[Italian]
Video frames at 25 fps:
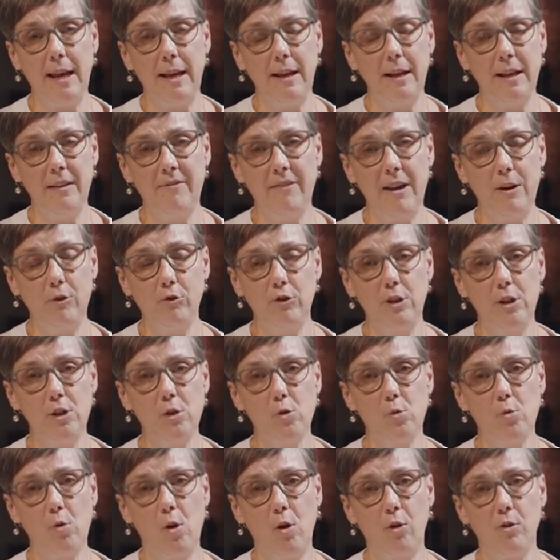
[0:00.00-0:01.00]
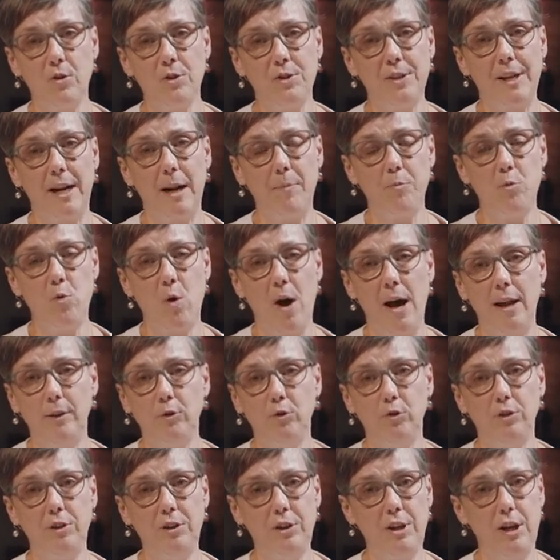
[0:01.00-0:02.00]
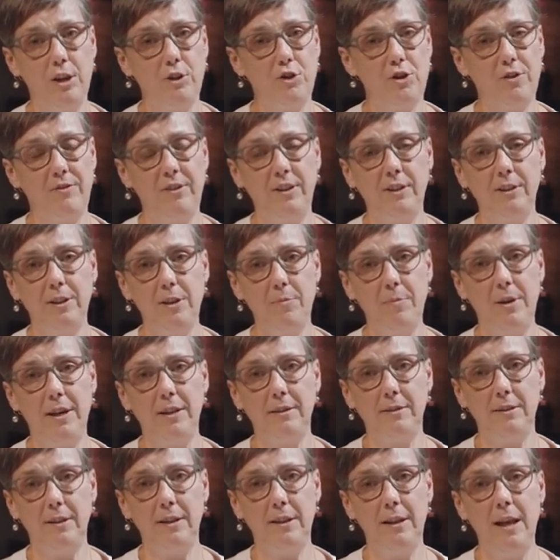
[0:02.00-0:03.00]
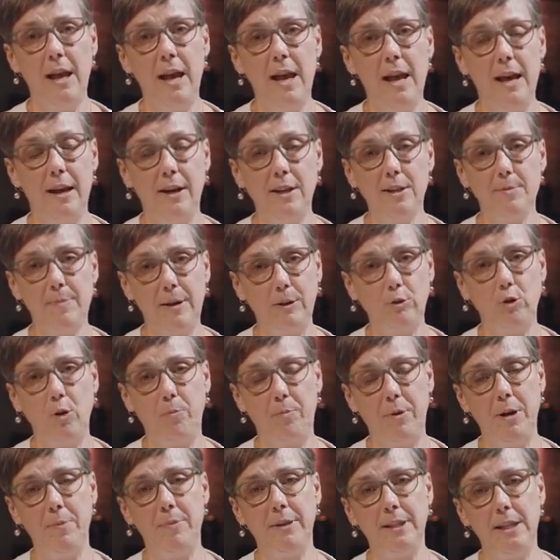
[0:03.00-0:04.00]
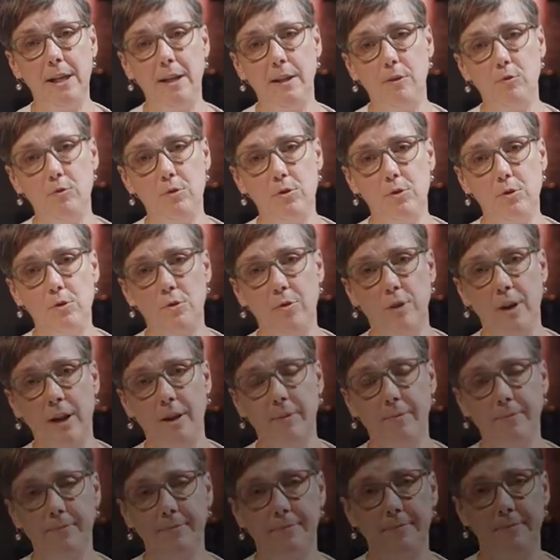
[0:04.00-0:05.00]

e il livello del suolo sarà più alto di 10-20 metri rispetto a prima dell'eruzione.